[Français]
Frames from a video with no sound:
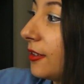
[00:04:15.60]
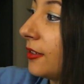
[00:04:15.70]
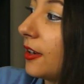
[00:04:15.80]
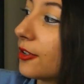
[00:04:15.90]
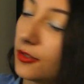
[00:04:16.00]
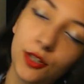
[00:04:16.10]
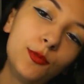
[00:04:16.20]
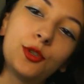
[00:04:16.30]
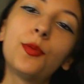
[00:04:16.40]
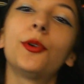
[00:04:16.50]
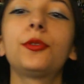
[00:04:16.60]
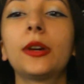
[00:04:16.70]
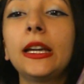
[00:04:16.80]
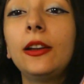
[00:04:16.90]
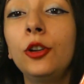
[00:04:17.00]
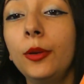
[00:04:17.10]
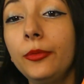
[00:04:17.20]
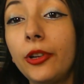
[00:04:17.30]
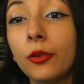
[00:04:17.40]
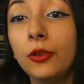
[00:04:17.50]
Euh, ensuite, je me suis procuré
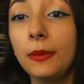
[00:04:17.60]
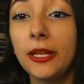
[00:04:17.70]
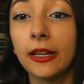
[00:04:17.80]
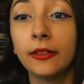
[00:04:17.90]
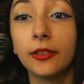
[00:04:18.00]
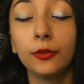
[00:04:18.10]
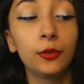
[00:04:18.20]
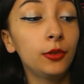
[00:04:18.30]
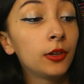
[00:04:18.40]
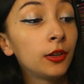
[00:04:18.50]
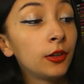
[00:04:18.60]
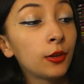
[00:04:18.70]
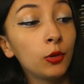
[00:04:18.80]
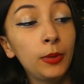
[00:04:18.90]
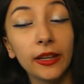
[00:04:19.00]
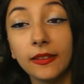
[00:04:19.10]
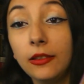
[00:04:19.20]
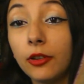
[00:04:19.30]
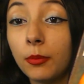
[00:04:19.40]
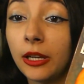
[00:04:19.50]
L'homme dans le labyrinthe de euh, Robert
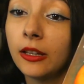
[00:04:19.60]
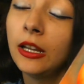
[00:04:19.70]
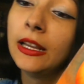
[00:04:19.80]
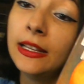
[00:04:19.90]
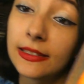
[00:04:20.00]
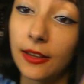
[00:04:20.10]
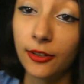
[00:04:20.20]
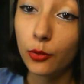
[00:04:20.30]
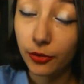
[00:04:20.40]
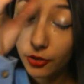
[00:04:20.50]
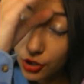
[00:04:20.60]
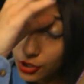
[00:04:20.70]
Silverberg. Ça fait longtemps que